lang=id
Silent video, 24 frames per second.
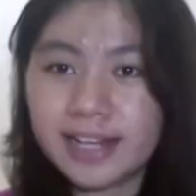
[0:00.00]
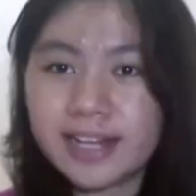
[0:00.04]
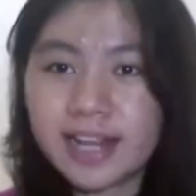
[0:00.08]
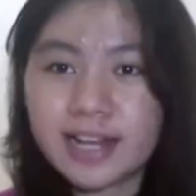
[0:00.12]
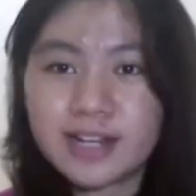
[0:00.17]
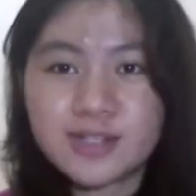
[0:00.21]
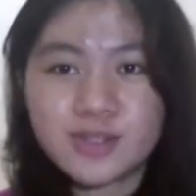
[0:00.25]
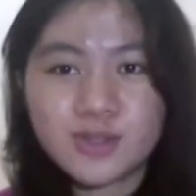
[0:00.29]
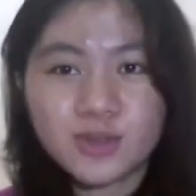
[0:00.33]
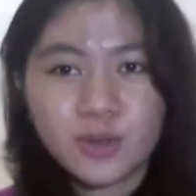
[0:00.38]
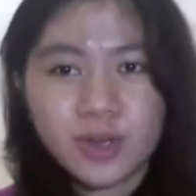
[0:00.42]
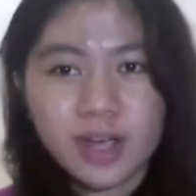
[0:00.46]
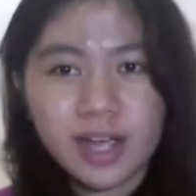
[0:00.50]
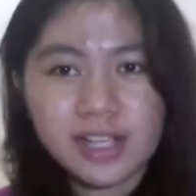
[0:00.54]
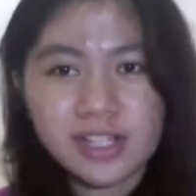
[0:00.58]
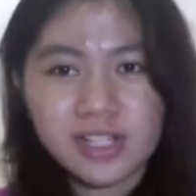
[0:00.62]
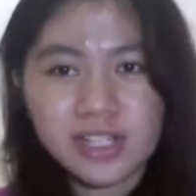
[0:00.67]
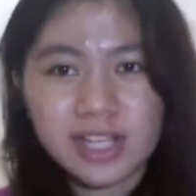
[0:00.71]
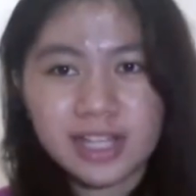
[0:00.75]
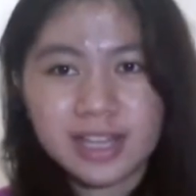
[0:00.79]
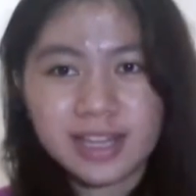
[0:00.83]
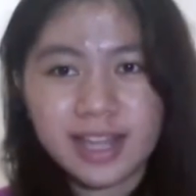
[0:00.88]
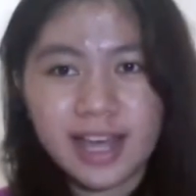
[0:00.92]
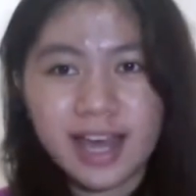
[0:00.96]
Dan
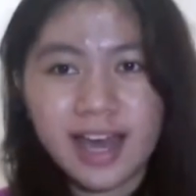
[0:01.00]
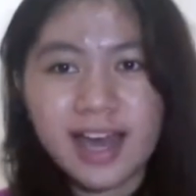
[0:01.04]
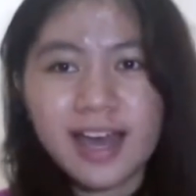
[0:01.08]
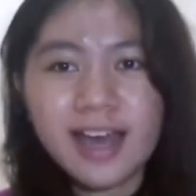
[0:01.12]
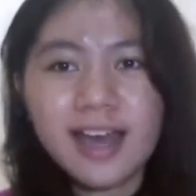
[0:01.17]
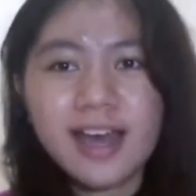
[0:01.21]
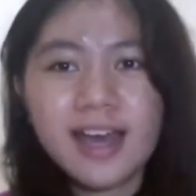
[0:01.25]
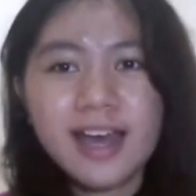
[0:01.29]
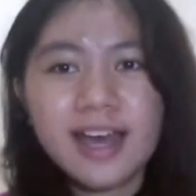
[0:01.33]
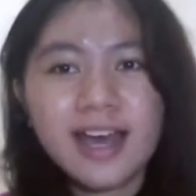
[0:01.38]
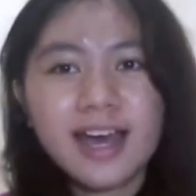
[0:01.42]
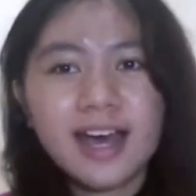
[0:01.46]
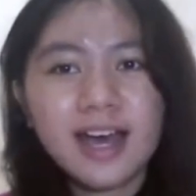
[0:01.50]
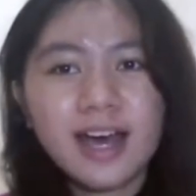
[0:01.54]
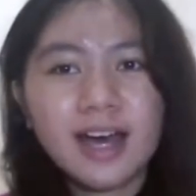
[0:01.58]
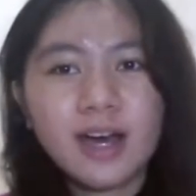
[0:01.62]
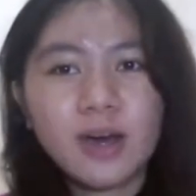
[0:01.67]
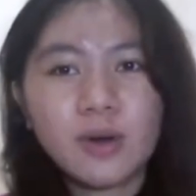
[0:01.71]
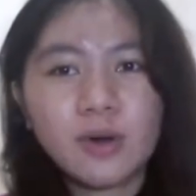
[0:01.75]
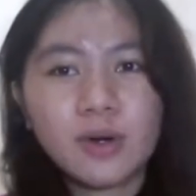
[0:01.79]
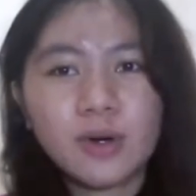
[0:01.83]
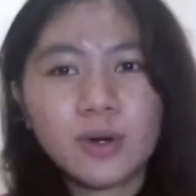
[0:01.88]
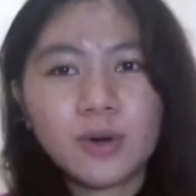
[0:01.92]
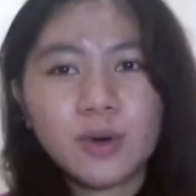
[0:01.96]
sukacita
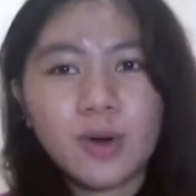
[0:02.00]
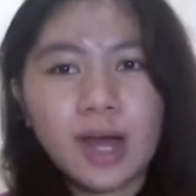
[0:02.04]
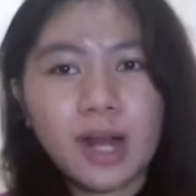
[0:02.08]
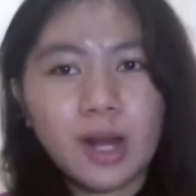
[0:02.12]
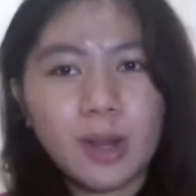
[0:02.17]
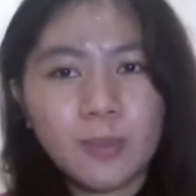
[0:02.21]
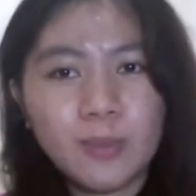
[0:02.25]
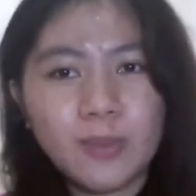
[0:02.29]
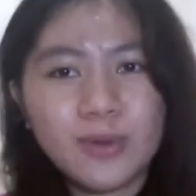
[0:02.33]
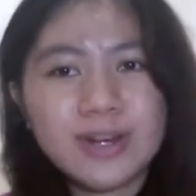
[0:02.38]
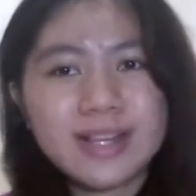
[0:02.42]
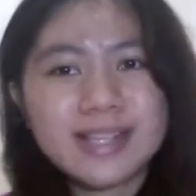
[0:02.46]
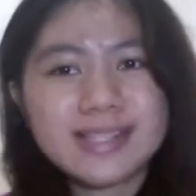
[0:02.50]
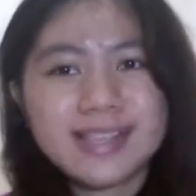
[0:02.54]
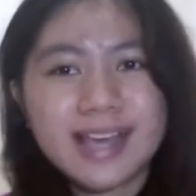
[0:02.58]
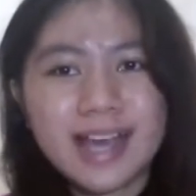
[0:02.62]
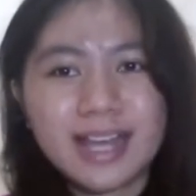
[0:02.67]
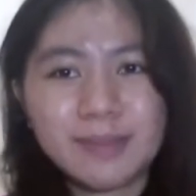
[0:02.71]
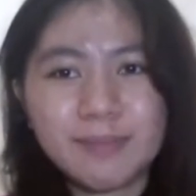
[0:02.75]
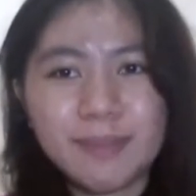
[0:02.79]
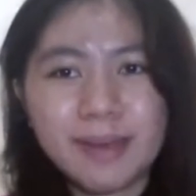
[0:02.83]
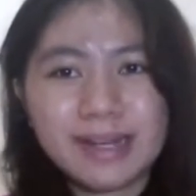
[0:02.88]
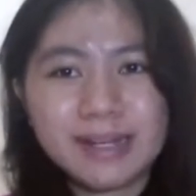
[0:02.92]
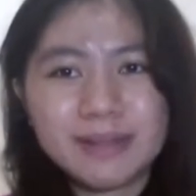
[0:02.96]
Eh, walaupun di
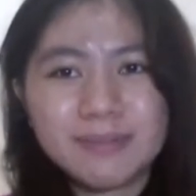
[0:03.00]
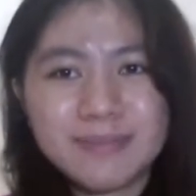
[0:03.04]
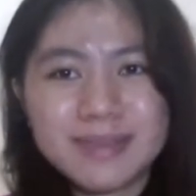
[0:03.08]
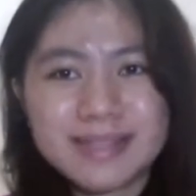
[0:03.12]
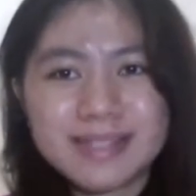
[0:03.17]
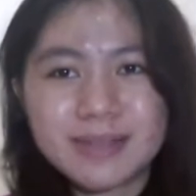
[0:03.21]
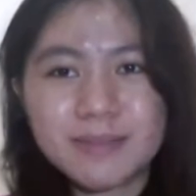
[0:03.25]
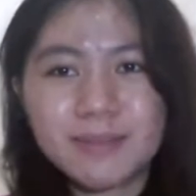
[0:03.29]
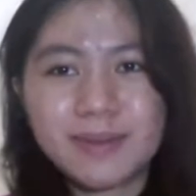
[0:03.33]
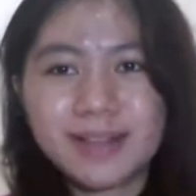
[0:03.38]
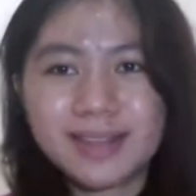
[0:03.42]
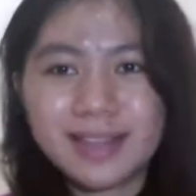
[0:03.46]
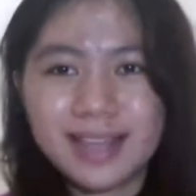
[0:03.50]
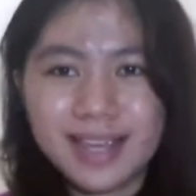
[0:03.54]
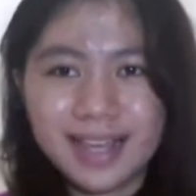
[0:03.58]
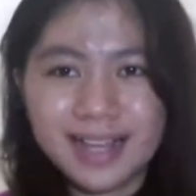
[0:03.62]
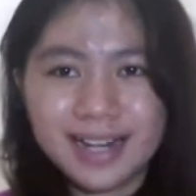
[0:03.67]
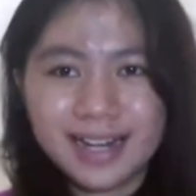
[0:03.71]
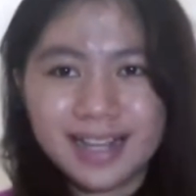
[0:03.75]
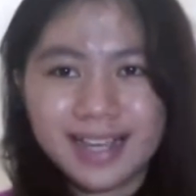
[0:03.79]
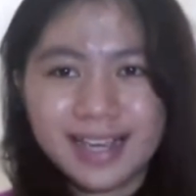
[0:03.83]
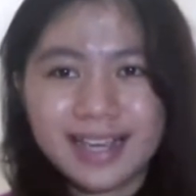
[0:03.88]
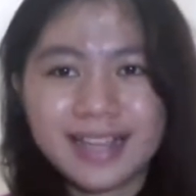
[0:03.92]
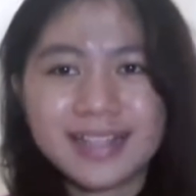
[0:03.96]
saat pandemi seperti
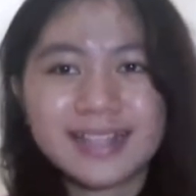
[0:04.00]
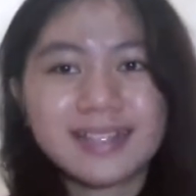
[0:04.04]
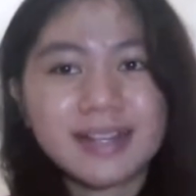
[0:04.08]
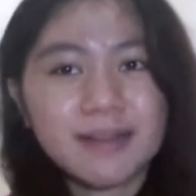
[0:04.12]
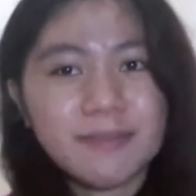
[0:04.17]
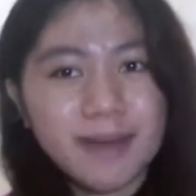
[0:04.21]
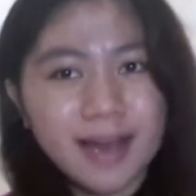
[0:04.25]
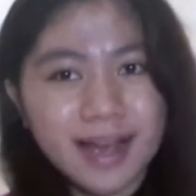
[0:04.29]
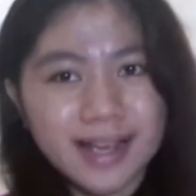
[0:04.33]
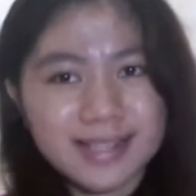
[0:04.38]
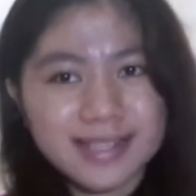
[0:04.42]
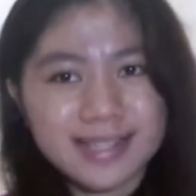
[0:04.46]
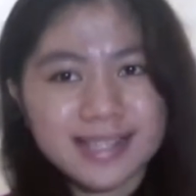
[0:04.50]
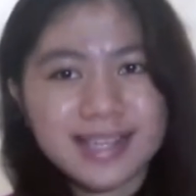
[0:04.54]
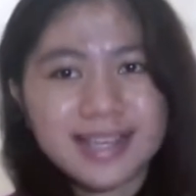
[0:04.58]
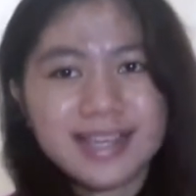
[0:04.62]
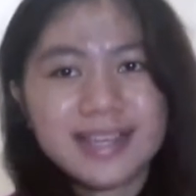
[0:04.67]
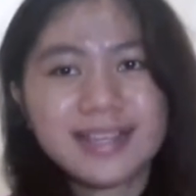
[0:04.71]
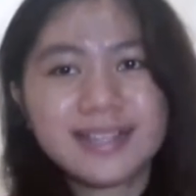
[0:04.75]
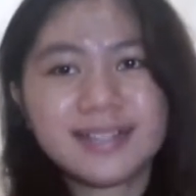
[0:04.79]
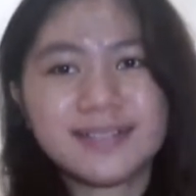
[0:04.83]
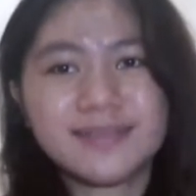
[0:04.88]
ini. Terima kasih.